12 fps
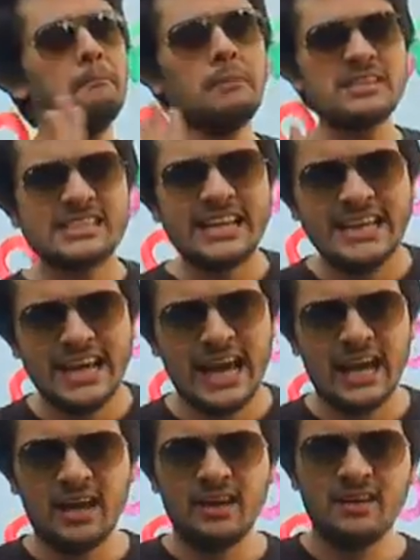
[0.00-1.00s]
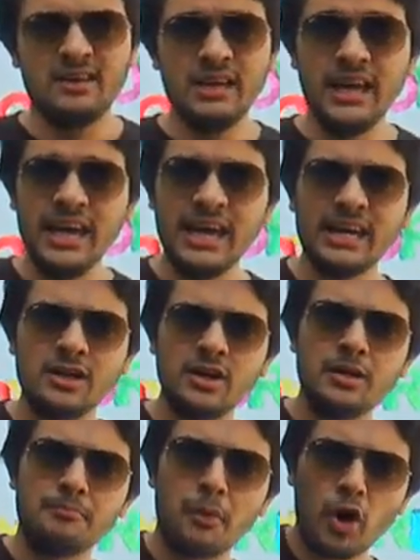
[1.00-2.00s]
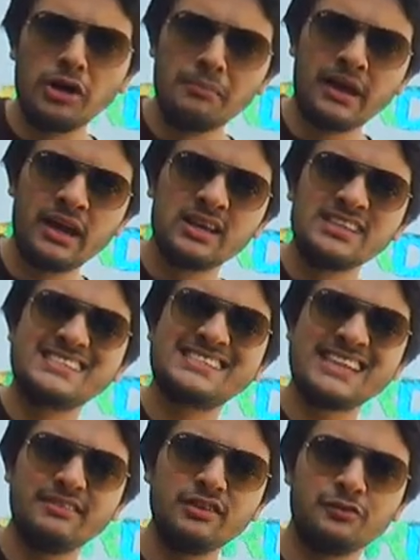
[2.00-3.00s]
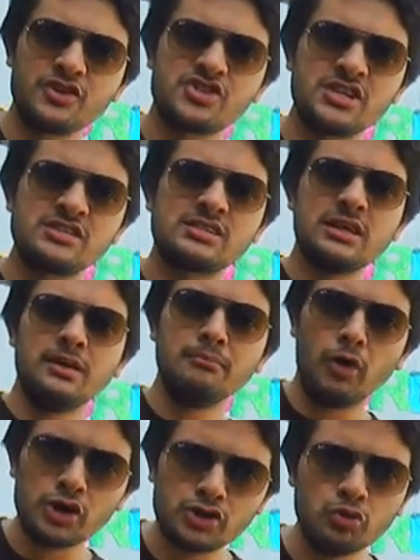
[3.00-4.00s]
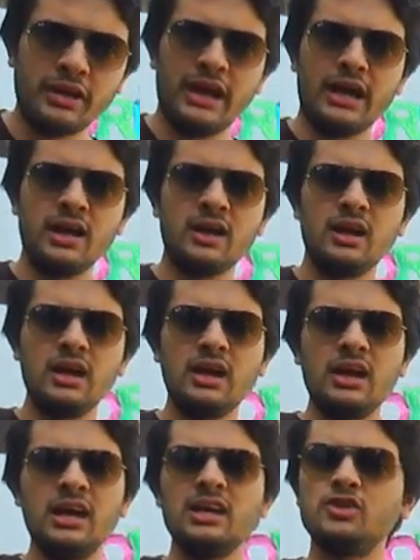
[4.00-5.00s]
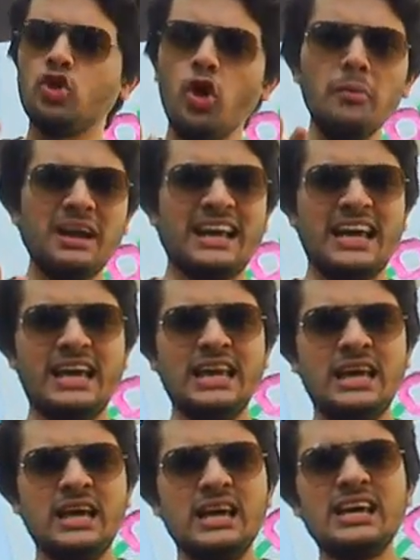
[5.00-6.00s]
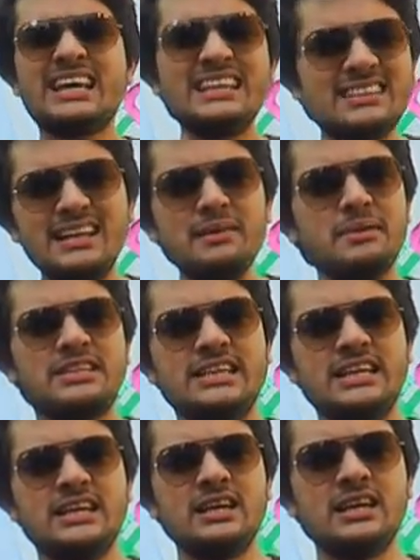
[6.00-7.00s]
मछलियाँ हैं एक पॉन्ड में सेवन फिशेज मौजूद हैं दो मर गई कितनी बची